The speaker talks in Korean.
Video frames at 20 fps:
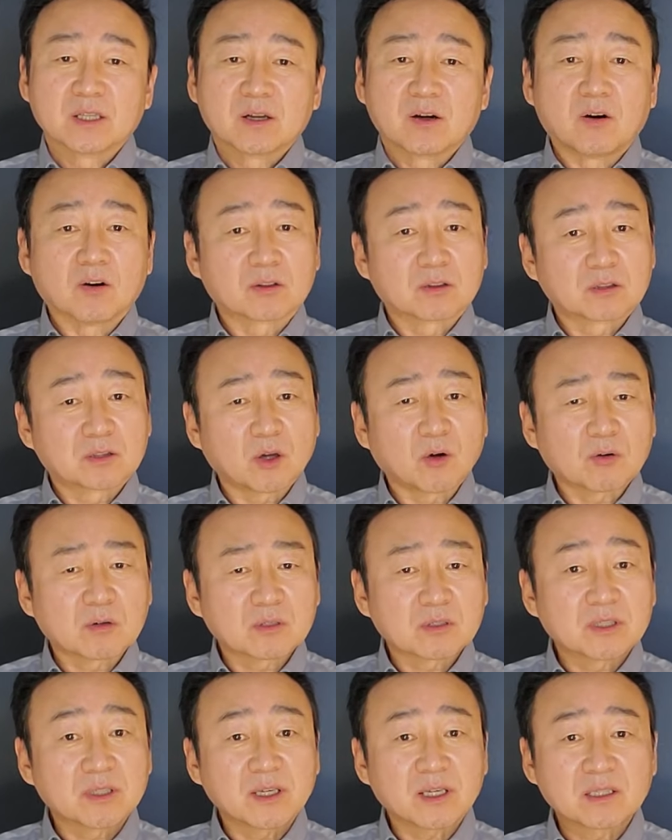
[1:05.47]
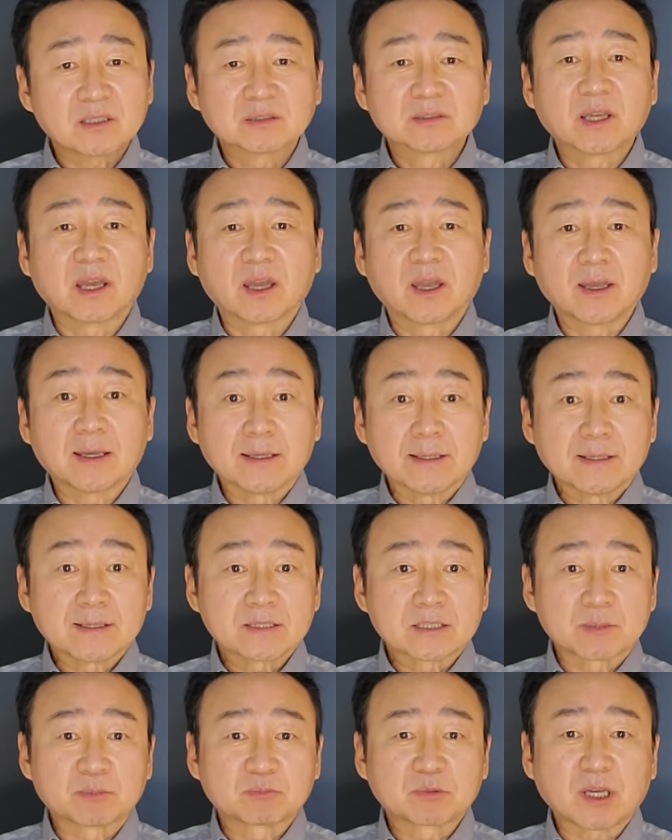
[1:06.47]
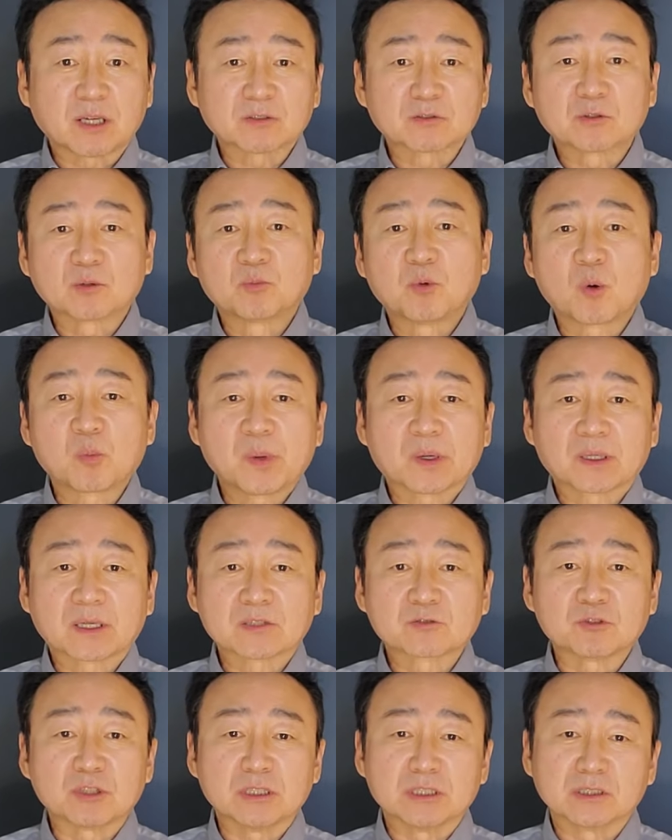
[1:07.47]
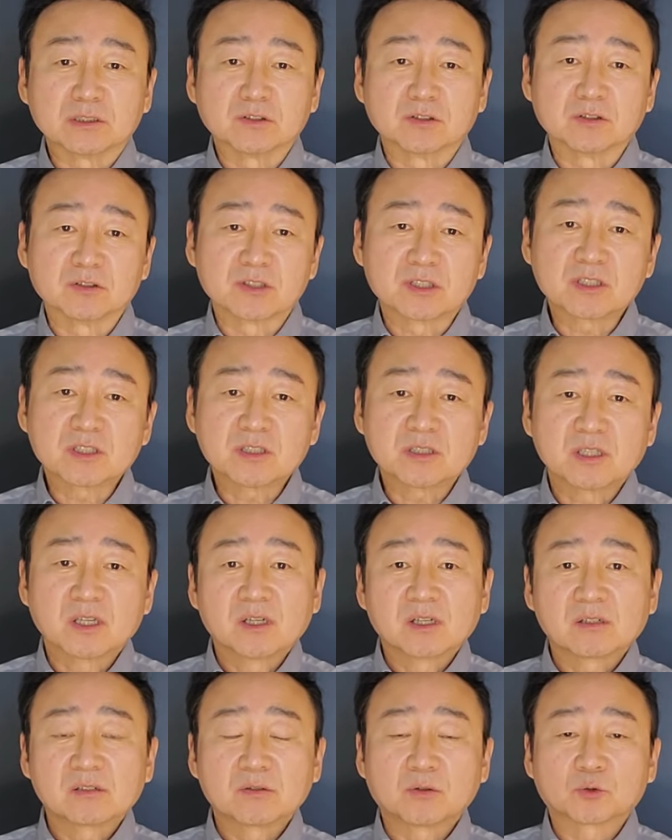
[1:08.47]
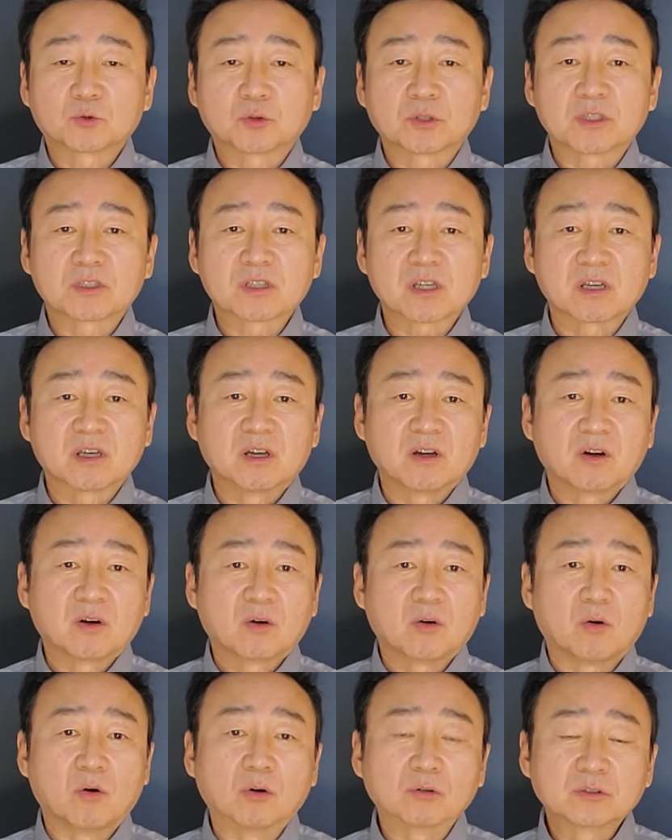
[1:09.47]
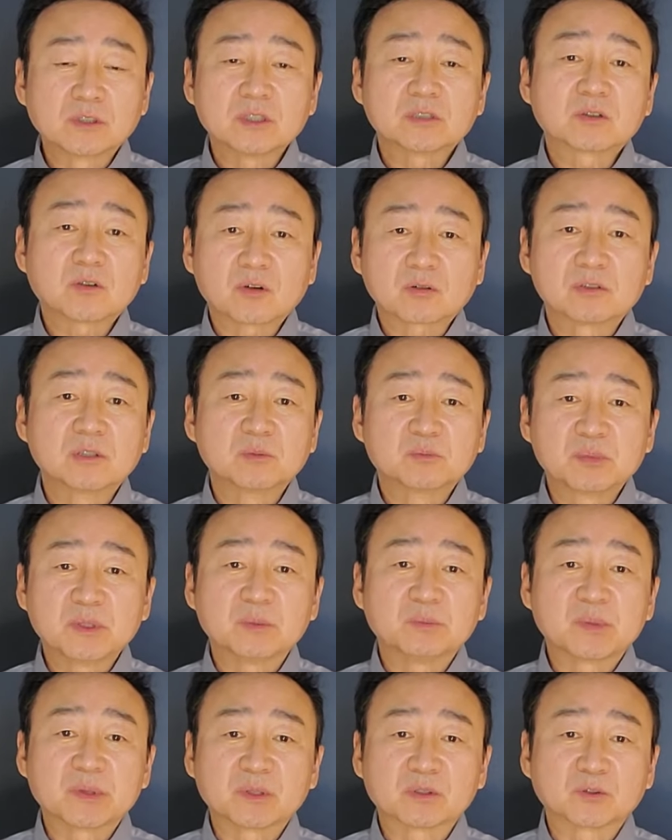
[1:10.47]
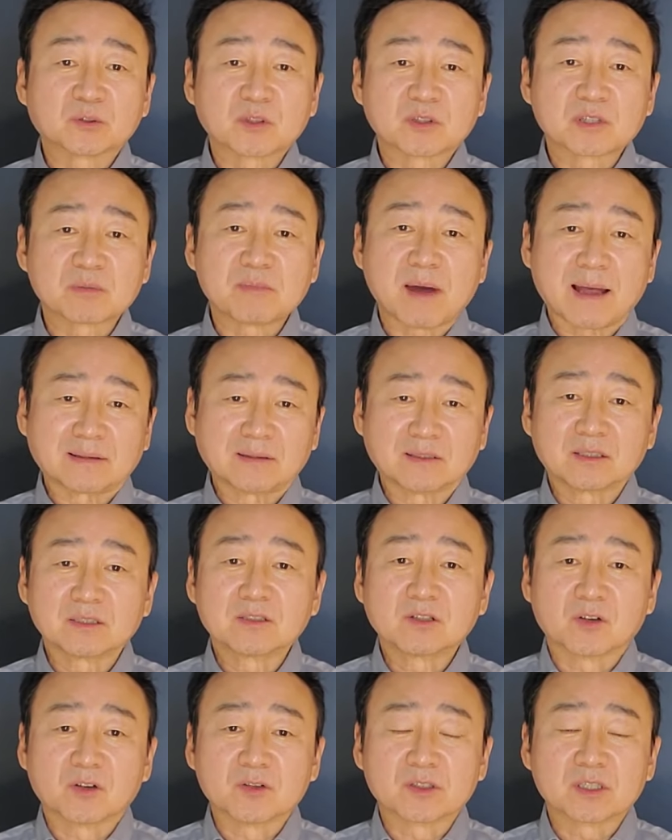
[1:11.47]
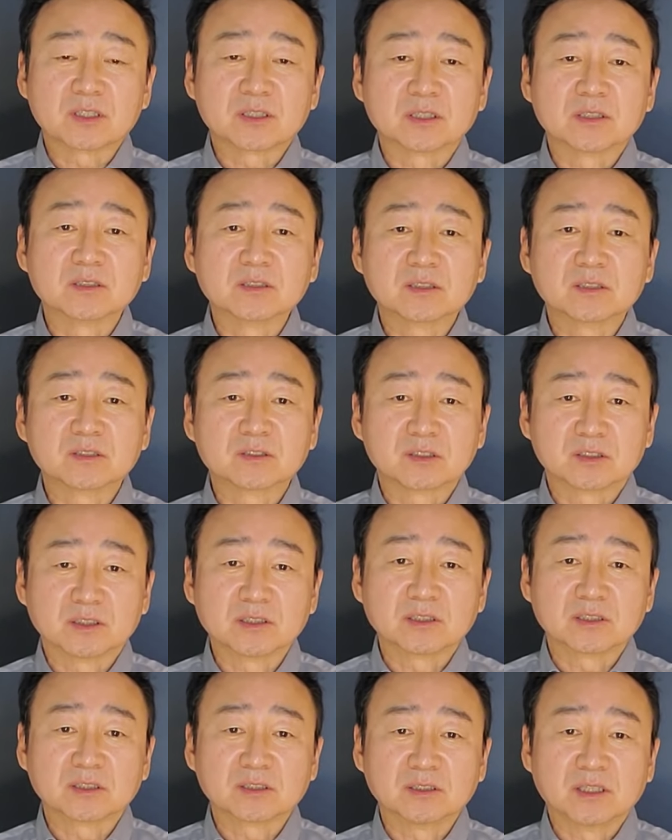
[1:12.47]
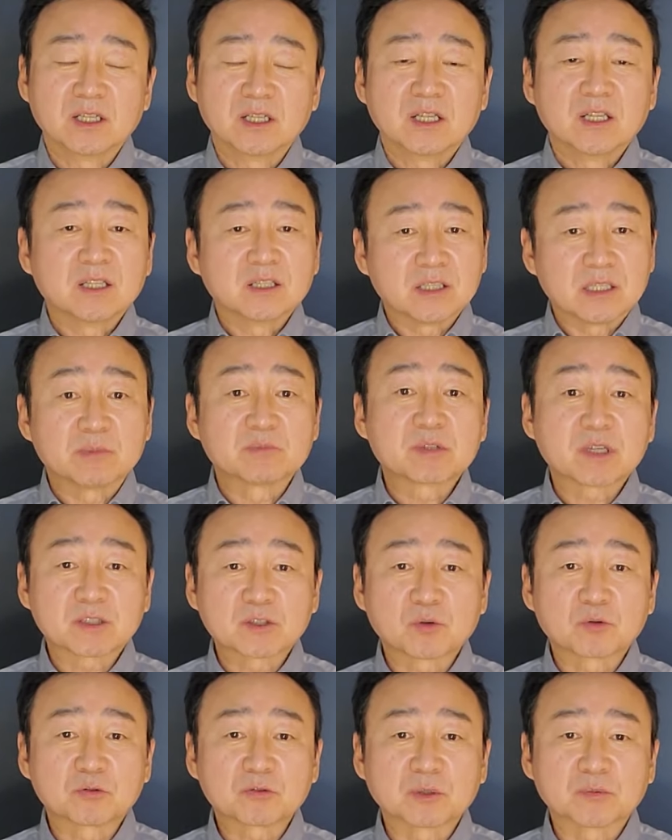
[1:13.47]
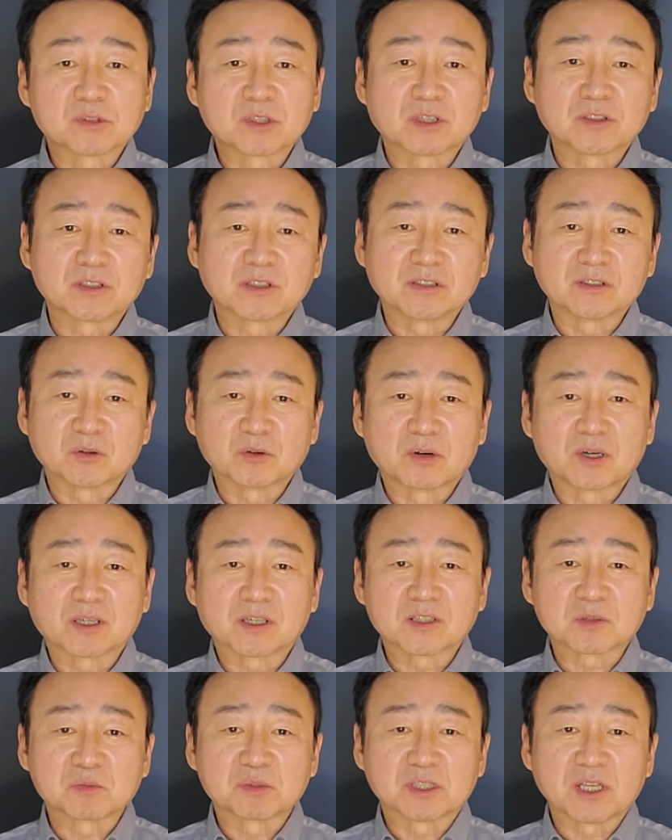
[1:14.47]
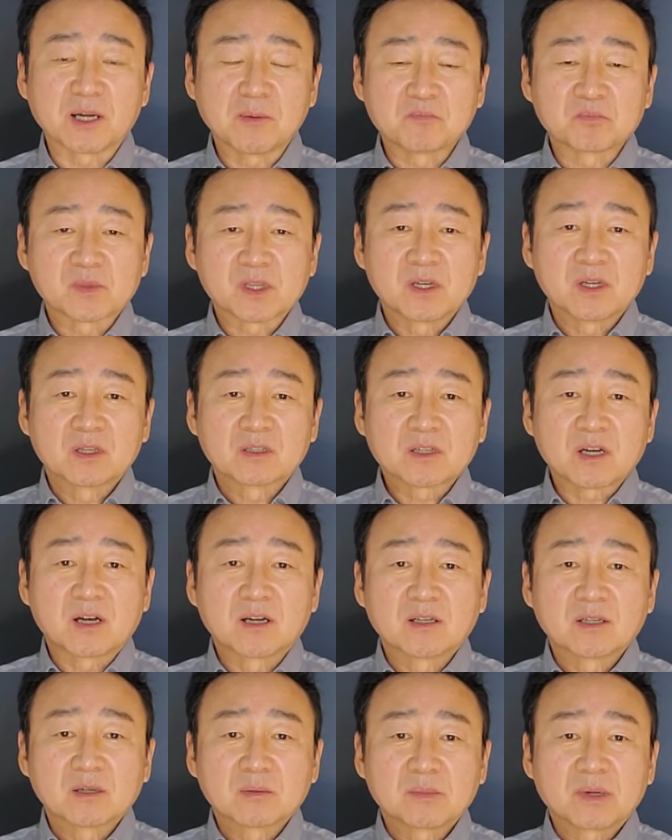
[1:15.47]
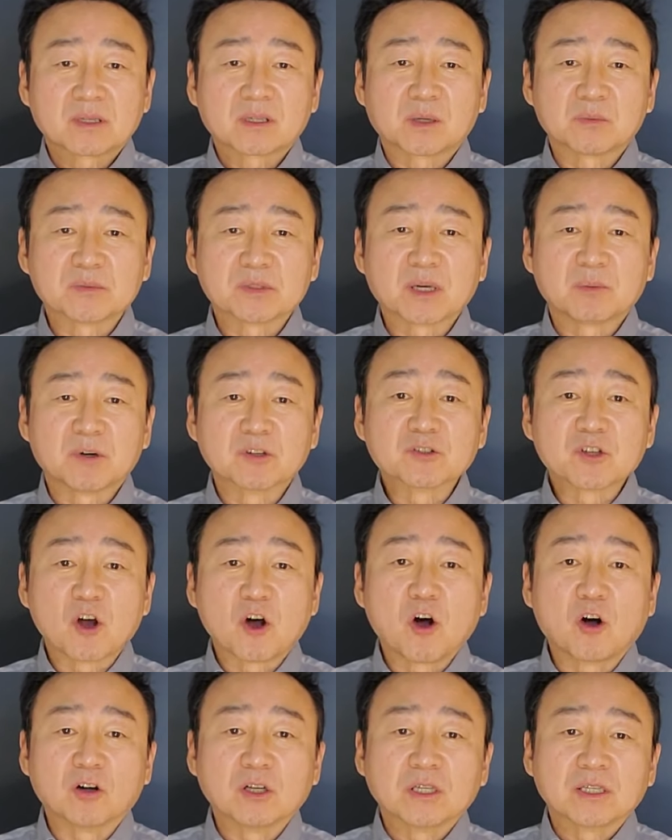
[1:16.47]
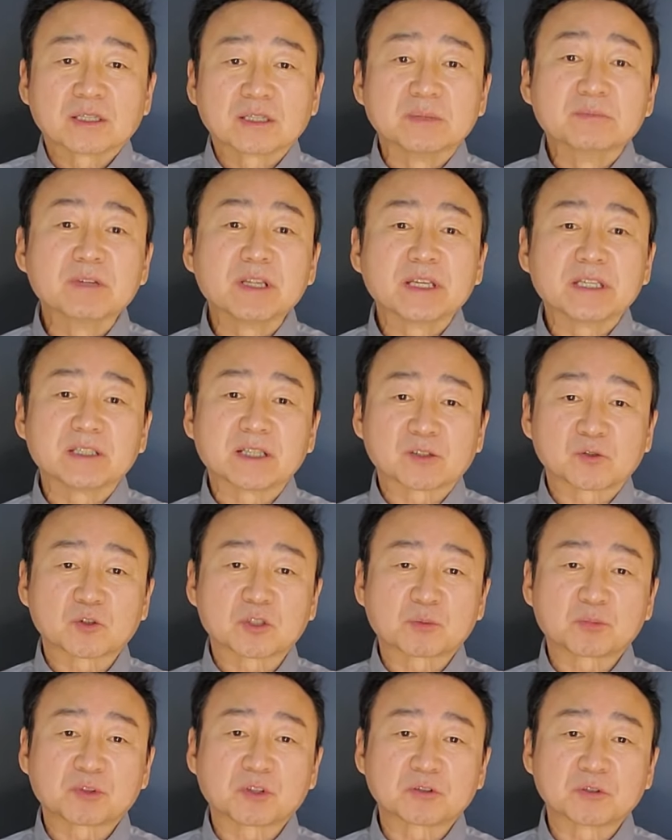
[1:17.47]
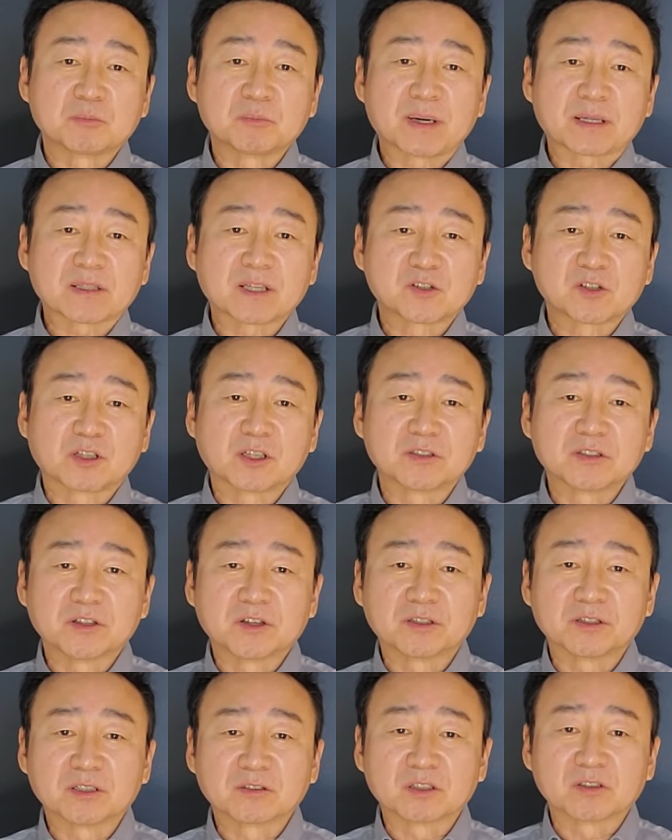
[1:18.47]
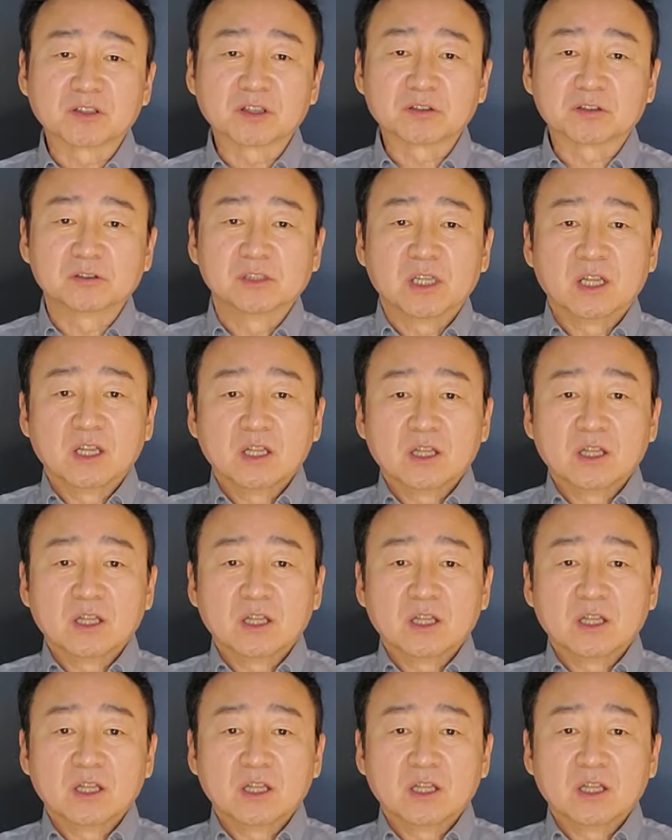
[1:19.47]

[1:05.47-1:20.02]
어떻게 그게 집단으로 폭발할 수 있는 건지 그리고 도대체 어디서 그 삐삐를 도대체 만든 건지 등등등을 입체적으로 좀 전해드리도록 하겠습니다. 자, 빨리 갑니다. 먼저 금리 인하 소식부터 좀 빠르게 전해드려야 될 텐데요.